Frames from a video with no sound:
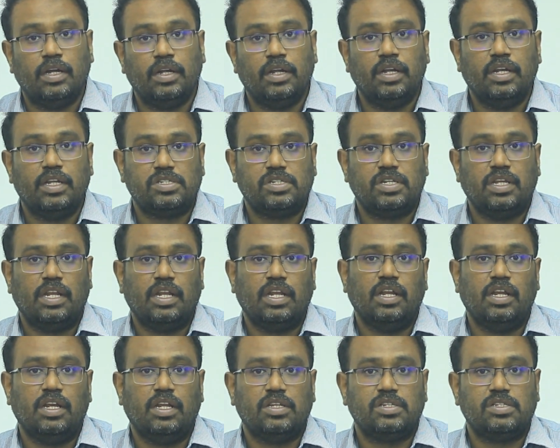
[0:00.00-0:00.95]
இண்டஸ்ட்ரி
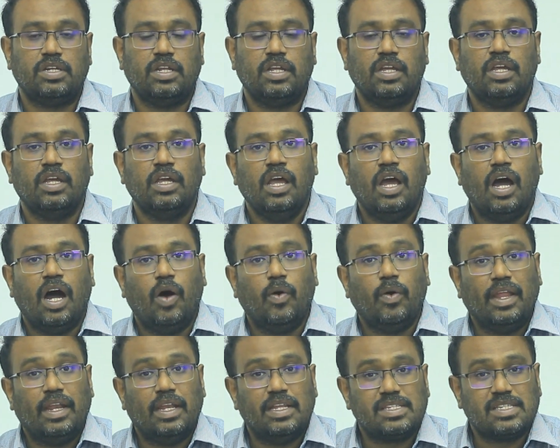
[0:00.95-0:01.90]
என்ன இண்டஸ்ட்ரி
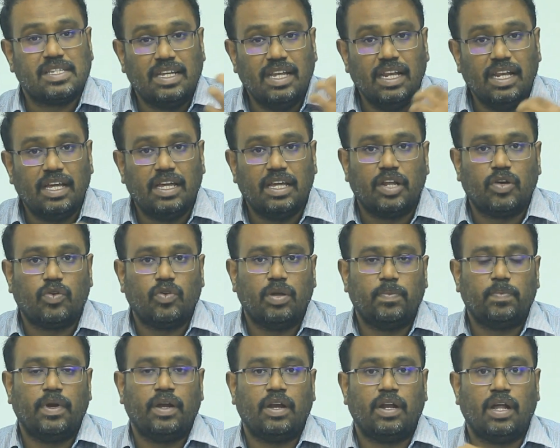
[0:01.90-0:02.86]
அவங்க என்ன ஸ்கில்லுக்கு
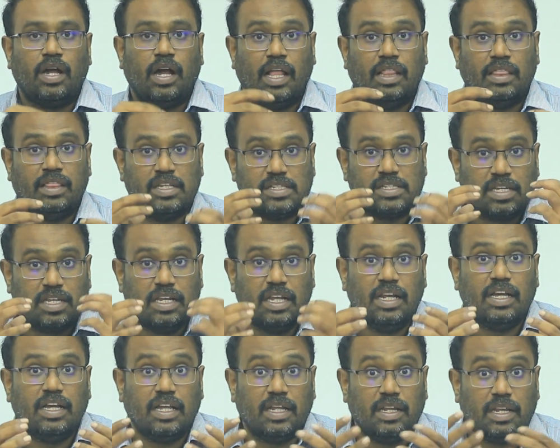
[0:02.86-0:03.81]
ரெக்வயர் பண்ணுறாங்க அந்த
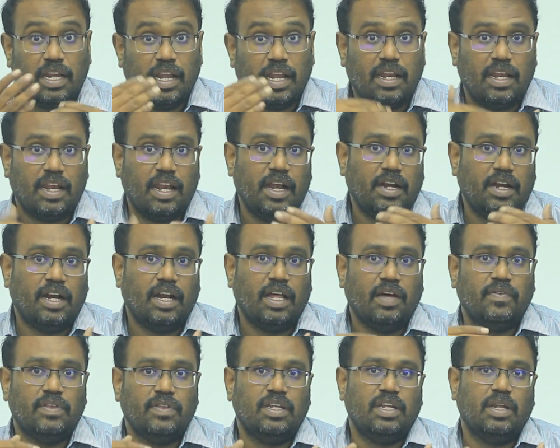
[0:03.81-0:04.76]
ஸ்கில்லுக்கு
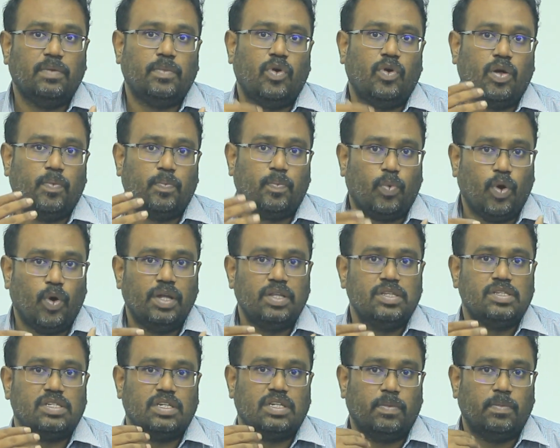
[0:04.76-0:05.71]
ரிலேட்டடாக வந்து நம்மளோட
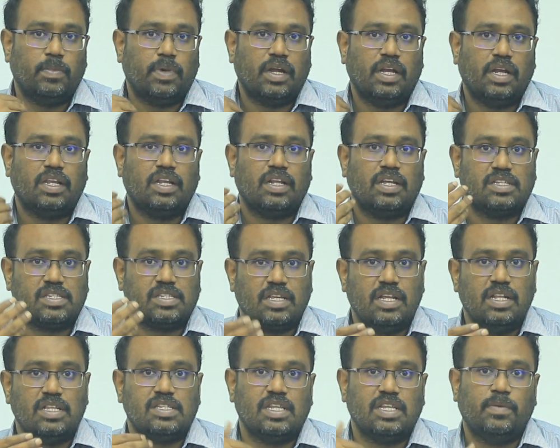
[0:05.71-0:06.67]
பாயிண்ட்ஸ் நம்ம கிட்ட இருக்க
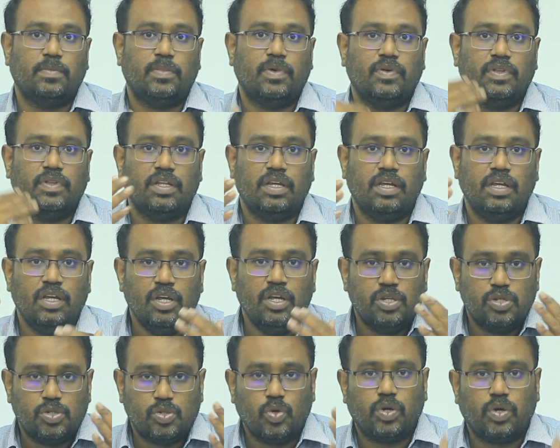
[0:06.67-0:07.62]
ஸ்கில்ஸை நம்ம வந்து
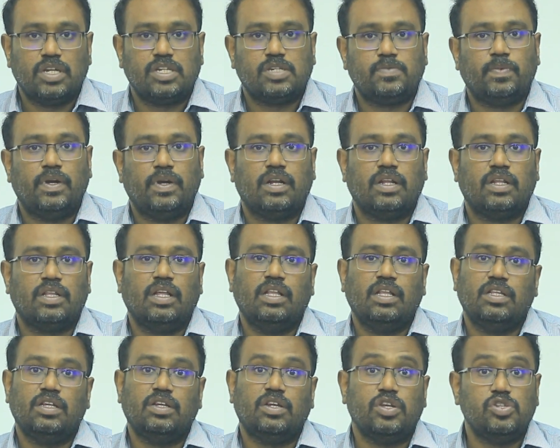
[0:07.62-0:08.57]
ஷோகேஸ் பண்ணுறது
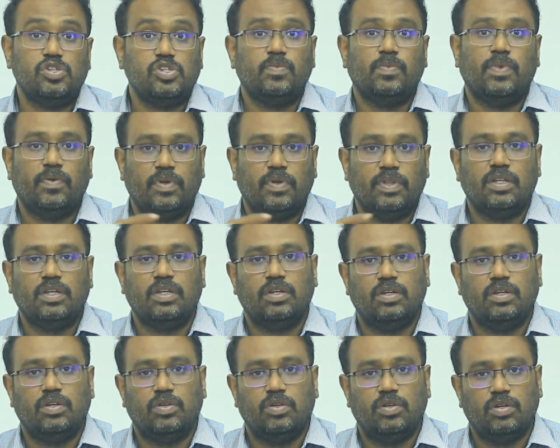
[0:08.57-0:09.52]
தான் வந்து ரெசியூமை வந்து
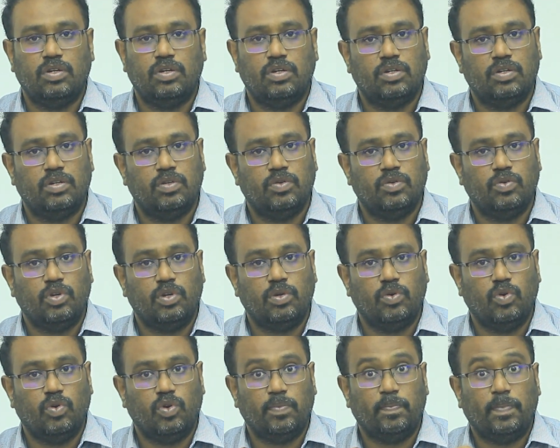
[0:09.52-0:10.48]
ஒரு
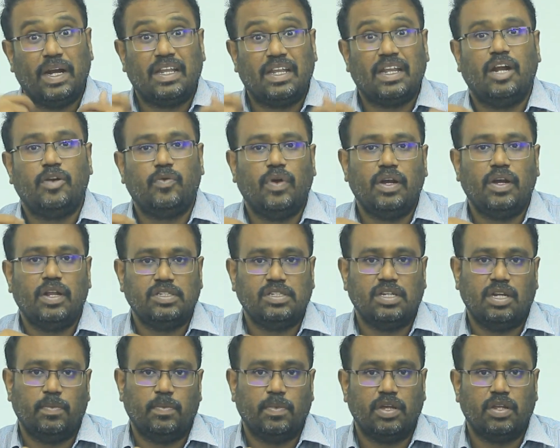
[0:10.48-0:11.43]
ஒரு பெட்டர்
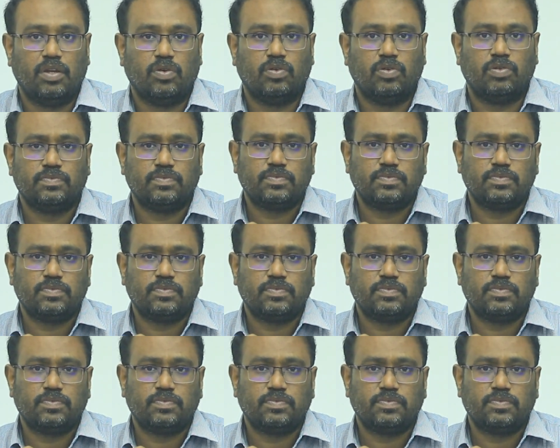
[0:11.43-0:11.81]
அட்வான்டேஜாக நமக்கு இருக்கும்